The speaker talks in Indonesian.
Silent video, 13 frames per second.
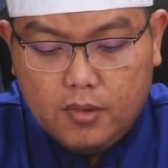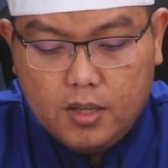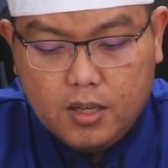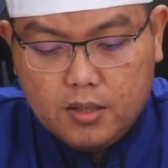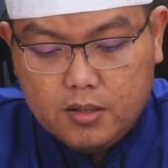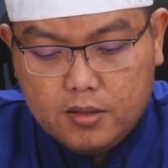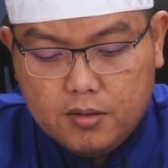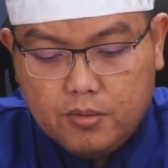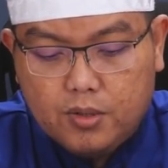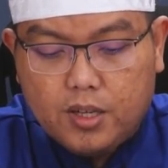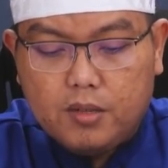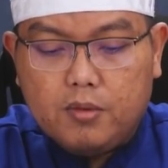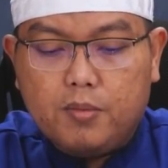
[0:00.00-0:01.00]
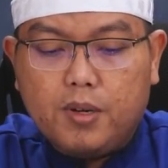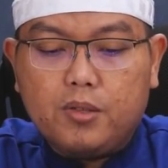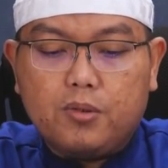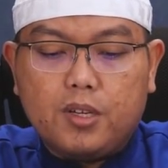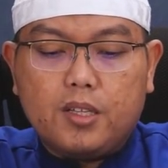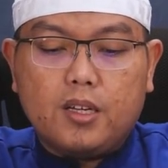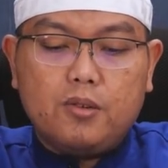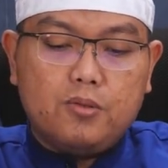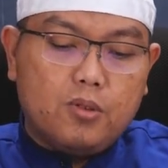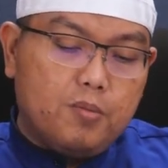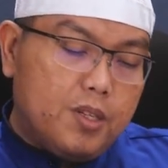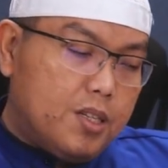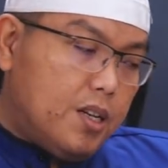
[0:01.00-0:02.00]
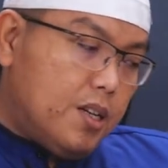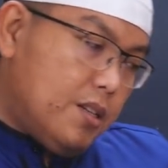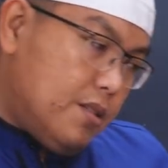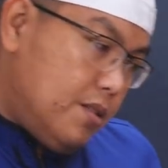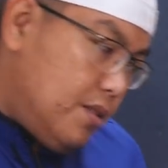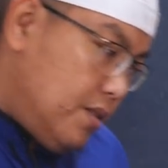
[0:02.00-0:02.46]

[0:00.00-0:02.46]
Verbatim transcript: yang mungkin membantu kita untuk bisa